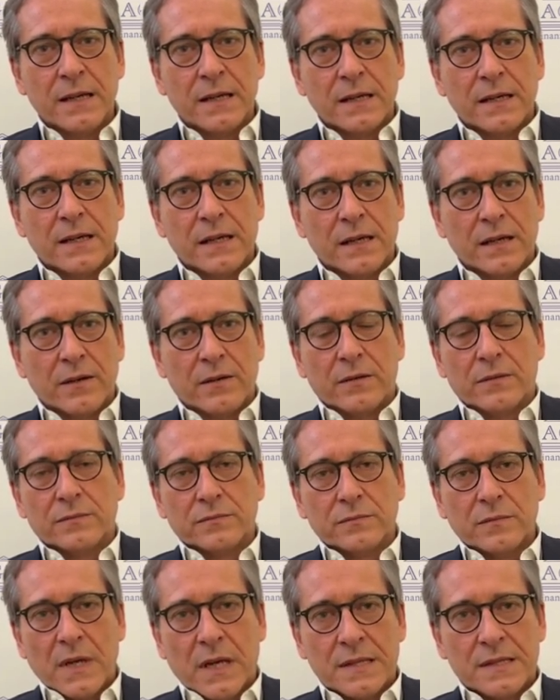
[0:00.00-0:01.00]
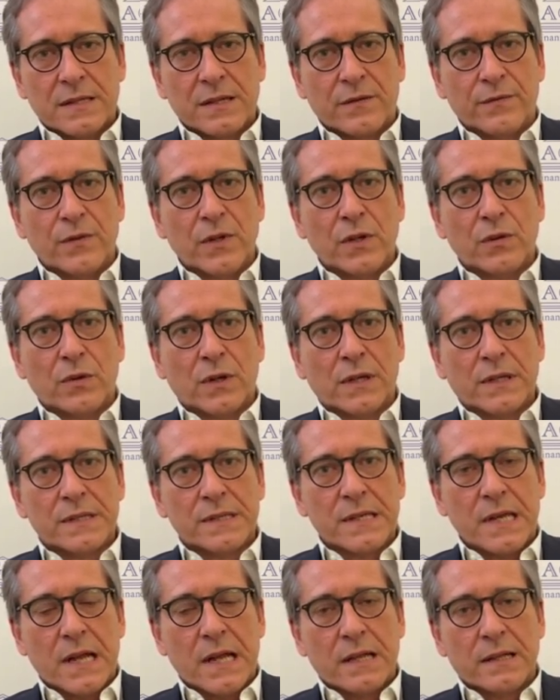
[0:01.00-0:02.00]
che è servito
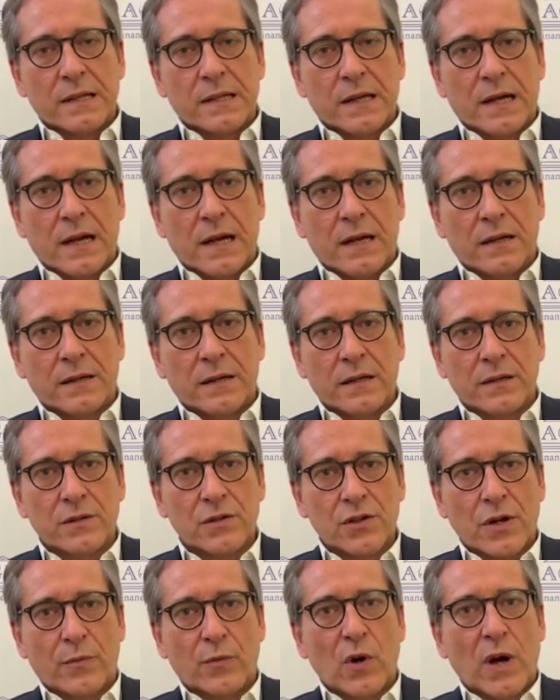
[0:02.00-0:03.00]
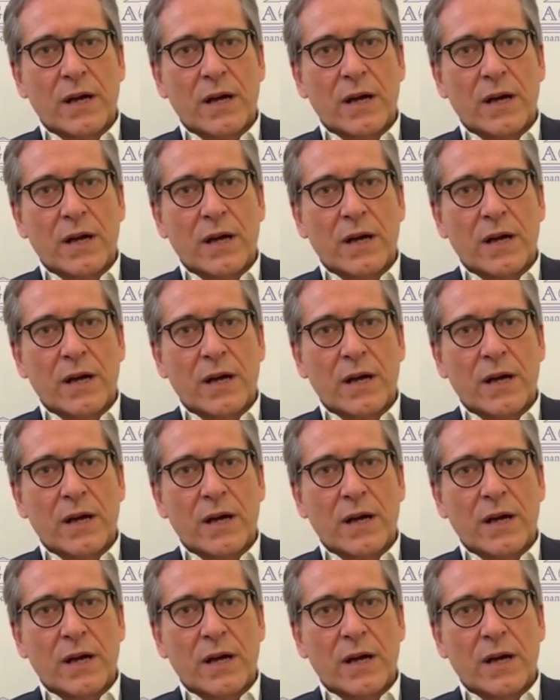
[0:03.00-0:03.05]
all'azienda diciamo,